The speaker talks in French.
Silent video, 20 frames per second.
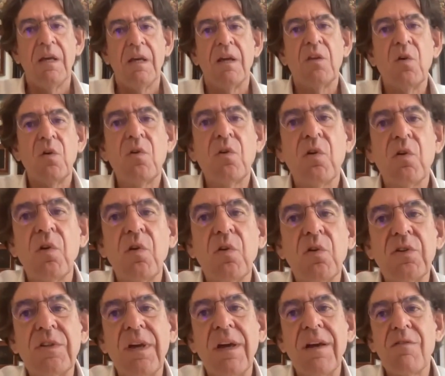Et donc, euh,
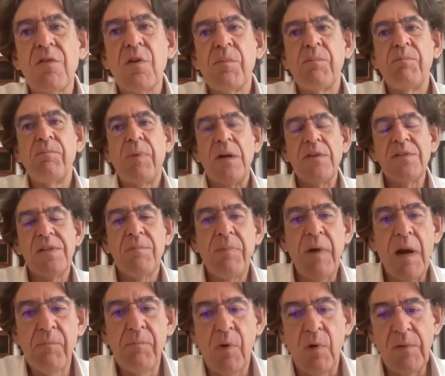je dirais que le
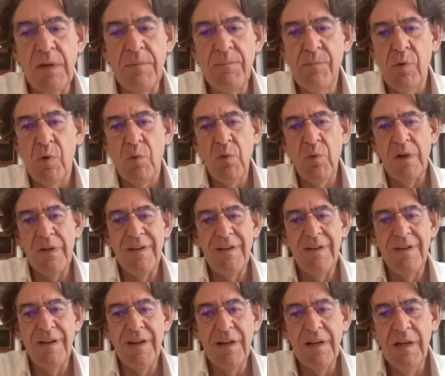principal problème pour moi, il
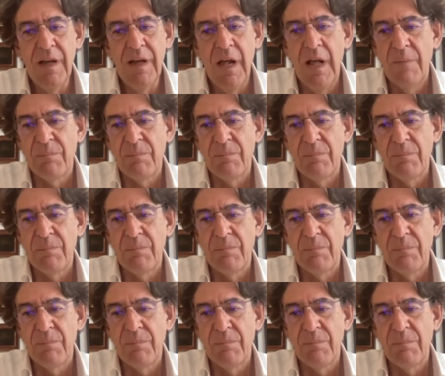est là.